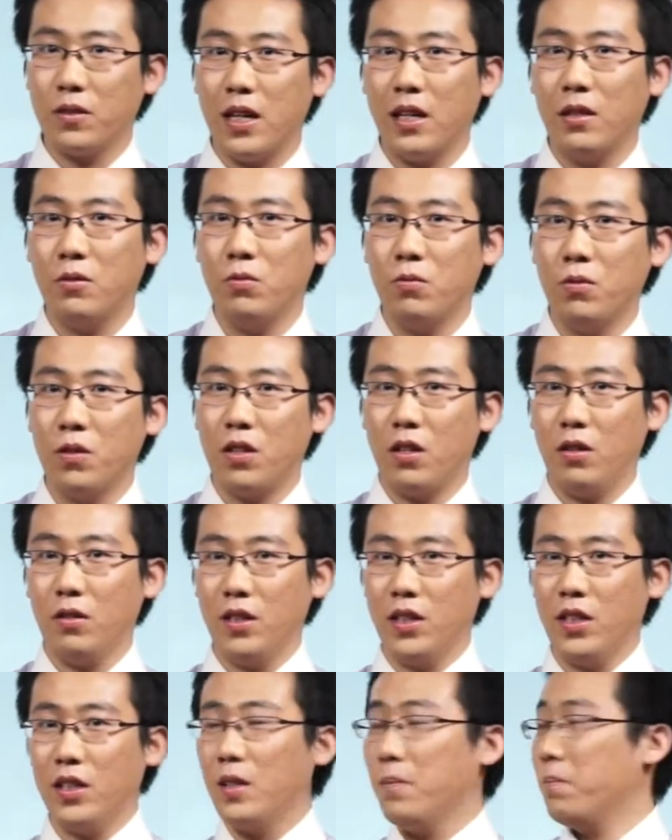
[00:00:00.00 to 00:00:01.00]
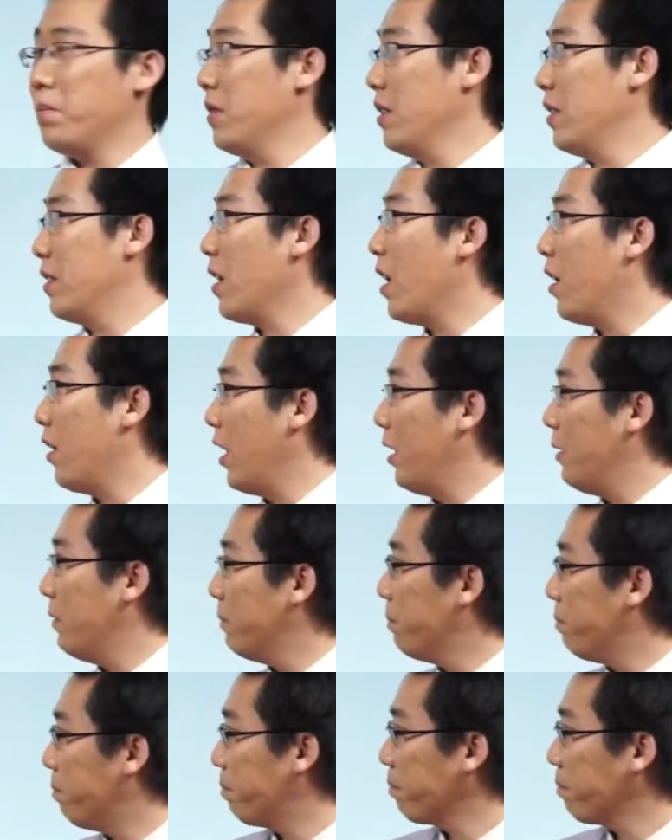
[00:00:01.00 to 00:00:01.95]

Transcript: 在句首的一个比较啊。